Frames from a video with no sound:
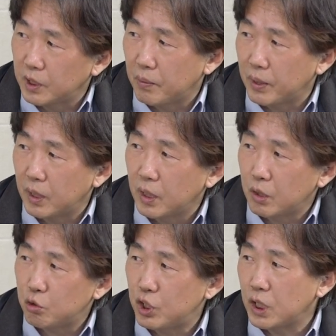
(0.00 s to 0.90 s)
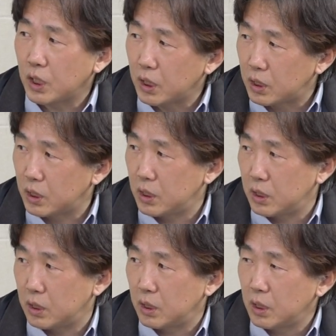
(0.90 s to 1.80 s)
그다음에
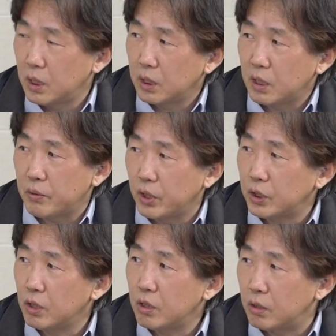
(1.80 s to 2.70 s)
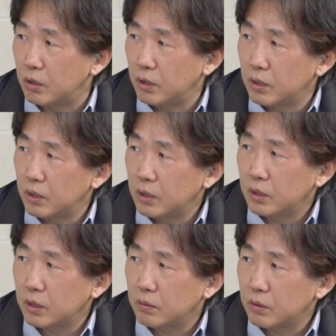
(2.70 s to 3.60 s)
취약계층, 그다음에 여성,
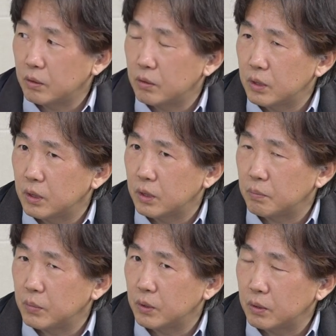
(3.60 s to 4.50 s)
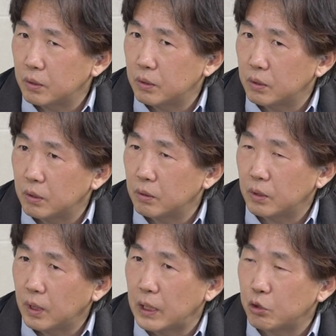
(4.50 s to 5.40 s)
그다음에 그것 이제 뭐그
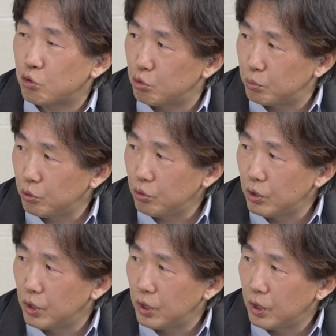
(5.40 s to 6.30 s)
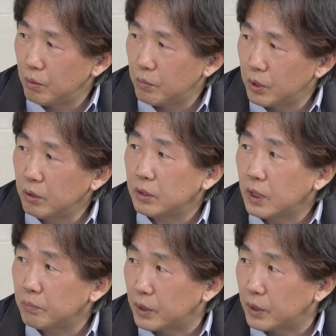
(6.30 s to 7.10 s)
가정주부 네. 뭐 이런 사람들